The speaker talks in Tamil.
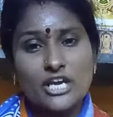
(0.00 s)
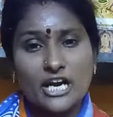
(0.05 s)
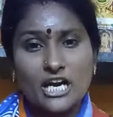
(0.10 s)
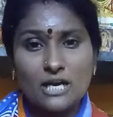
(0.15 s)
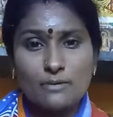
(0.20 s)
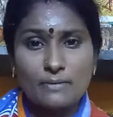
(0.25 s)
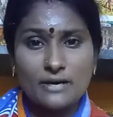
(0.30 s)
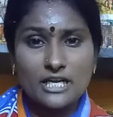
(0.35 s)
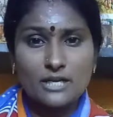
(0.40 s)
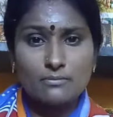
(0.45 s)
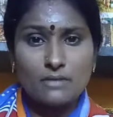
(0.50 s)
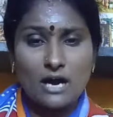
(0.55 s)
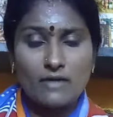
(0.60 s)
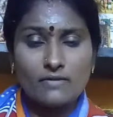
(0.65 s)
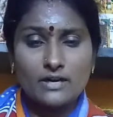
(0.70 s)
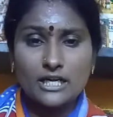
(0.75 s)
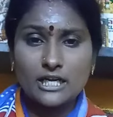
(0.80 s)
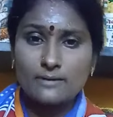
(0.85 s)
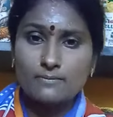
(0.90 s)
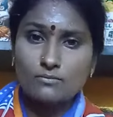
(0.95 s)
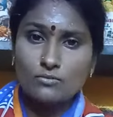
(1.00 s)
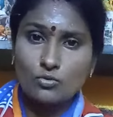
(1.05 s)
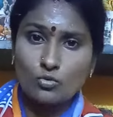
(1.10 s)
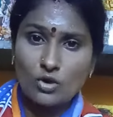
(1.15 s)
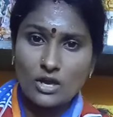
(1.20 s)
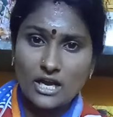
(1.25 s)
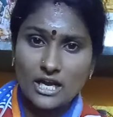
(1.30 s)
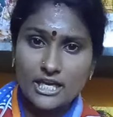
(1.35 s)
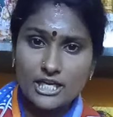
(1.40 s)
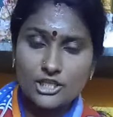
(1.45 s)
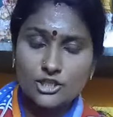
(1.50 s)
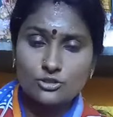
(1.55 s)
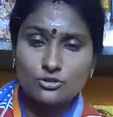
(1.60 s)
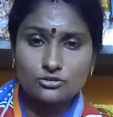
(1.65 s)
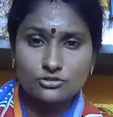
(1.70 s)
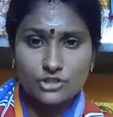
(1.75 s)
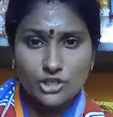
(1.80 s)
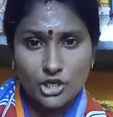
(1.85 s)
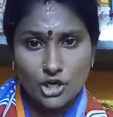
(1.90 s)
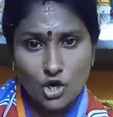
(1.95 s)
செங்கல்பட்டு மாவட்டம் உலக
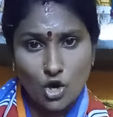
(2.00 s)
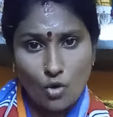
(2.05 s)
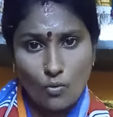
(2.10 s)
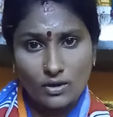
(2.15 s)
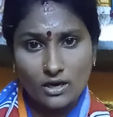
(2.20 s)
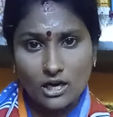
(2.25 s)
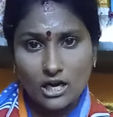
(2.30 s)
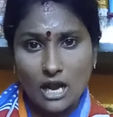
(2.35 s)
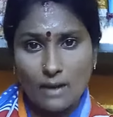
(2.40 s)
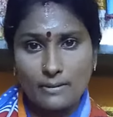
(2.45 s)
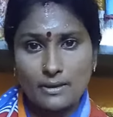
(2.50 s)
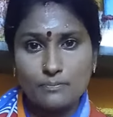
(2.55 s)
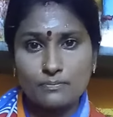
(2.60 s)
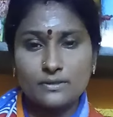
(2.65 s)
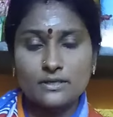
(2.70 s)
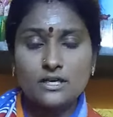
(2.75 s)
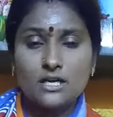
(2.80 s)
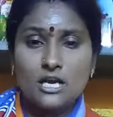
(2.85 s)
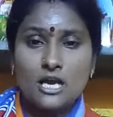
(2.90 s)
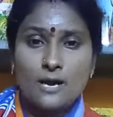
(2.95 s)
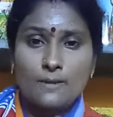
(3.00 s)
இந்து திருக்கோவில்கள் அமைப்பு